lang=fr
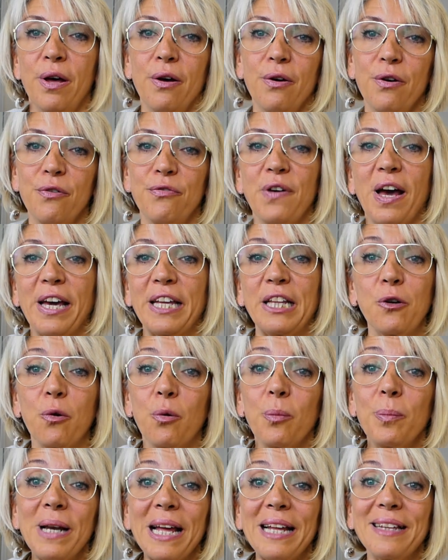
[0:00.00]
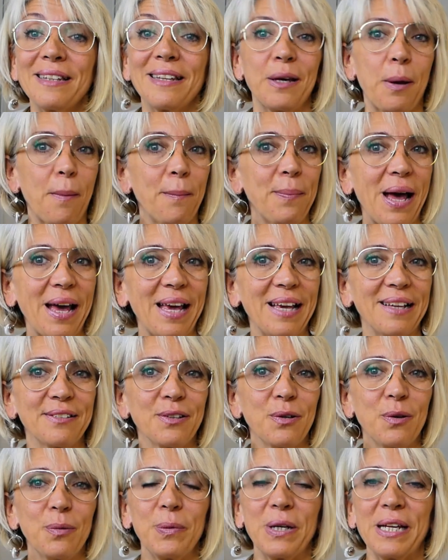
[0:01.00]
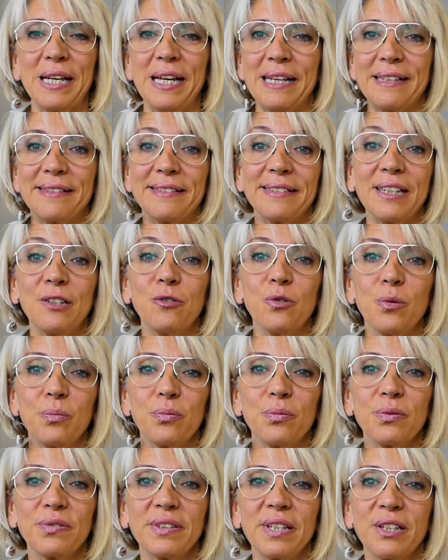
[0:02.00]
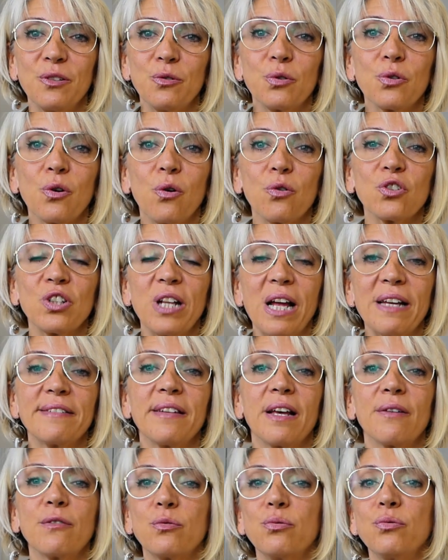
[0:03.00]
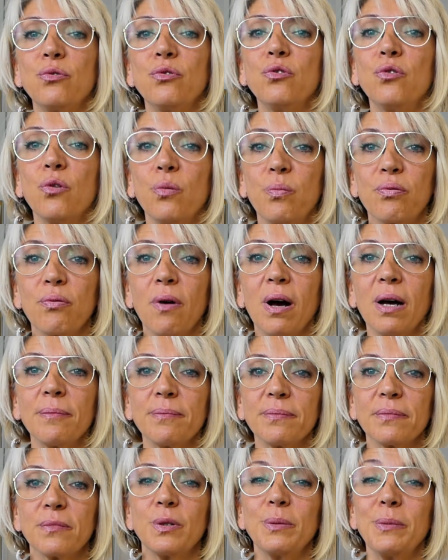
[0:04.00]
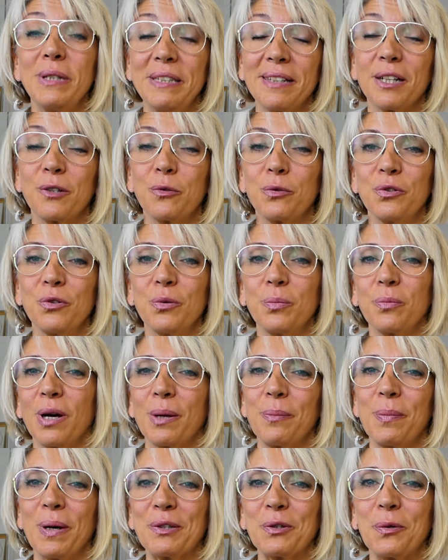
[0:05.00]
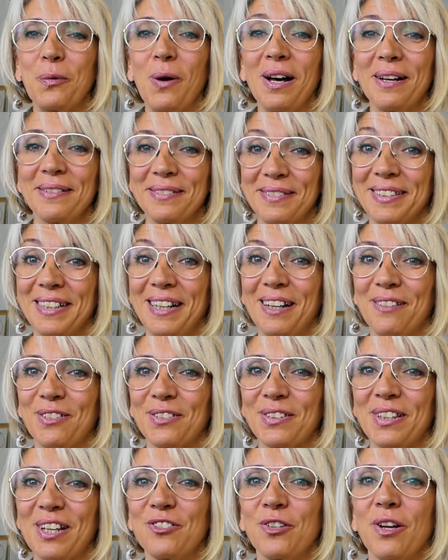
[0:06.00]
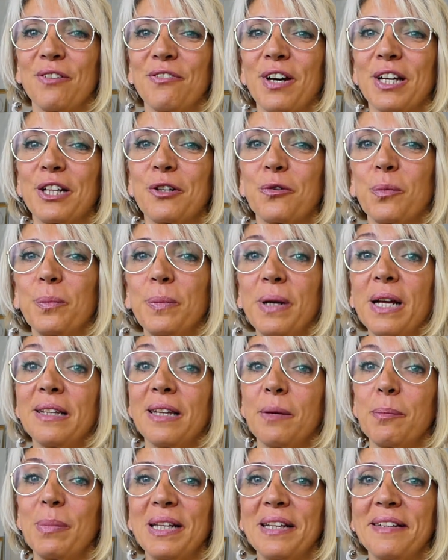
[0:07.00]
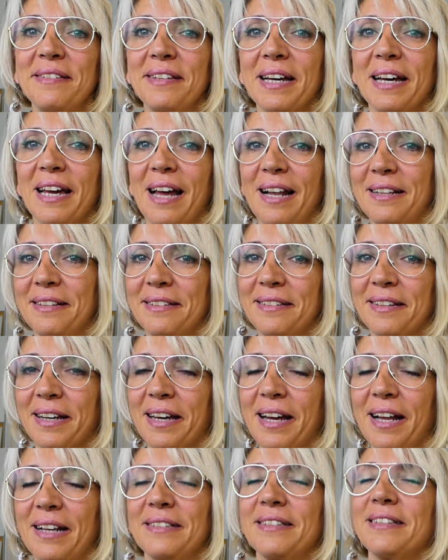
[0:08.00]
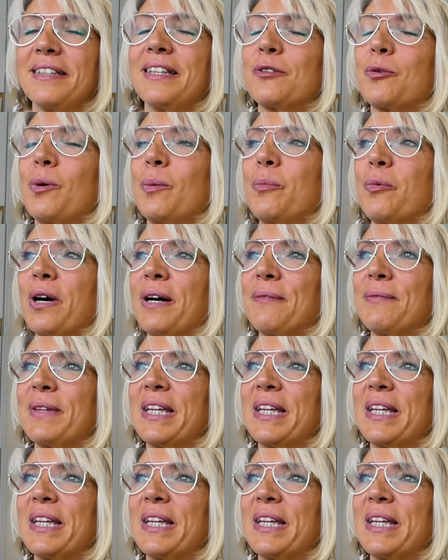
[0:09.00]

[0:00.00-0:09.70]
farine complète, par exemple, ces deux, tranches-là, ça coûte deux points. Oui, oui, ça coûte deux points et pas trois C'est l'avantage de la farine complète et pas des céréales. Les céréales, c'est trois points.